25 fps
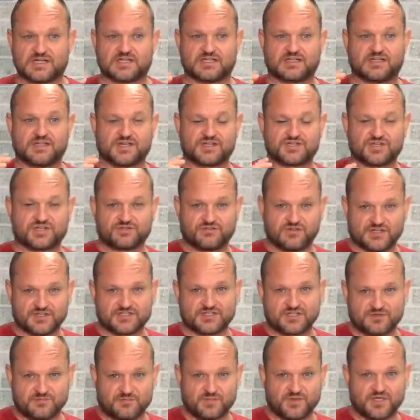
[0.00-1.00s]
Даже
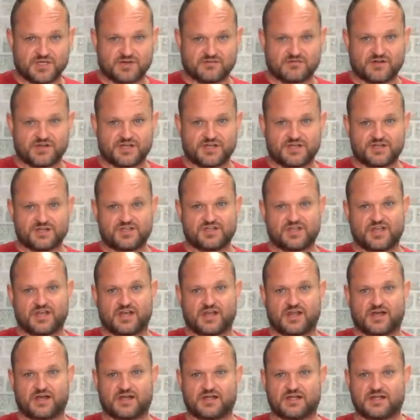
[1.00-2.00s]
21
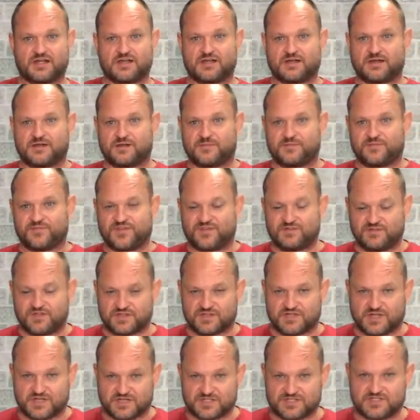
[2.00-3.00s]
неделя
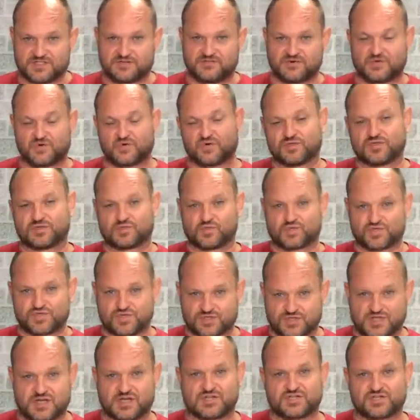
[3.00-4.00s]
2019 года
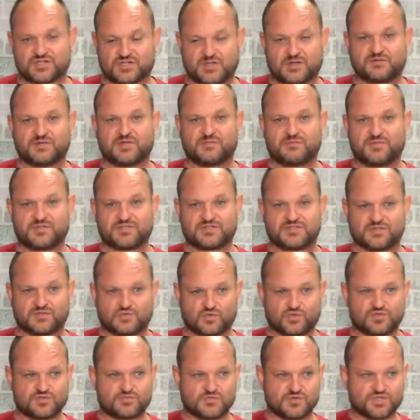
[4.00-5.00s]
точно так же там написано.
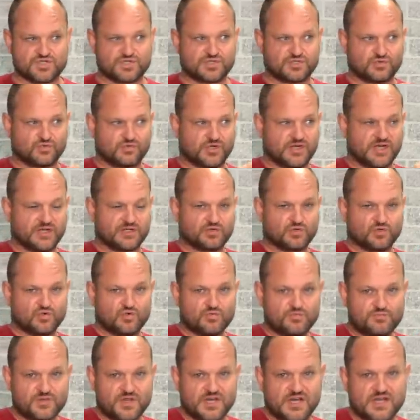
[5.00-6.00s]
То есть машину эту
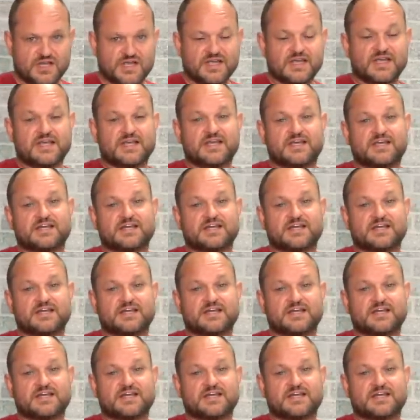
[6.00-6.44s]
купили.